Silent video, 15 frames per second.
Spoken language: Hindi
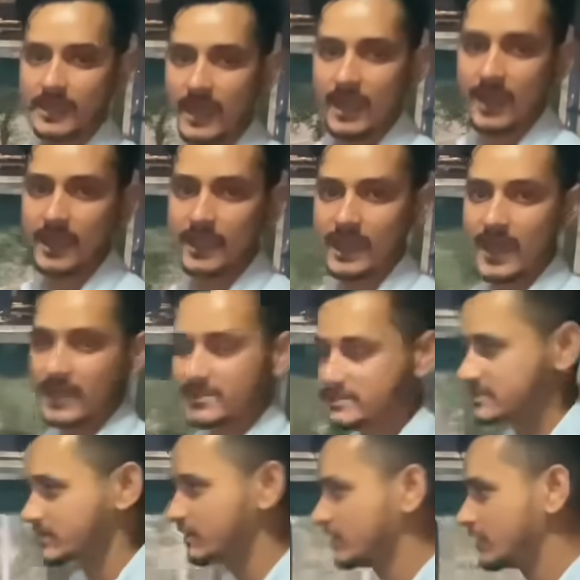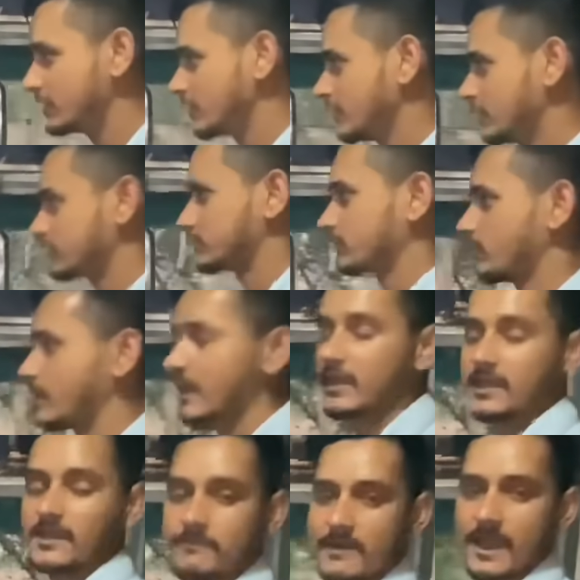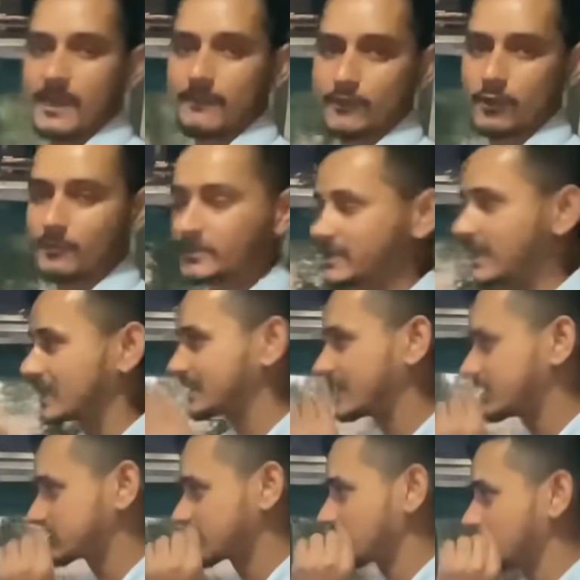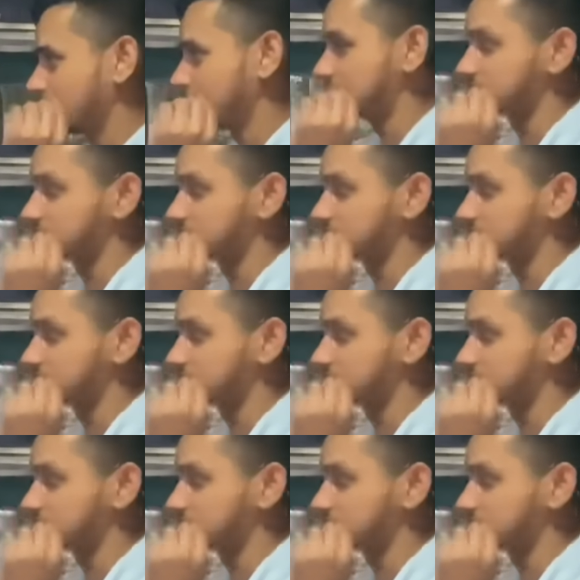का आगाज तो भाई मैं आपको बताता चलू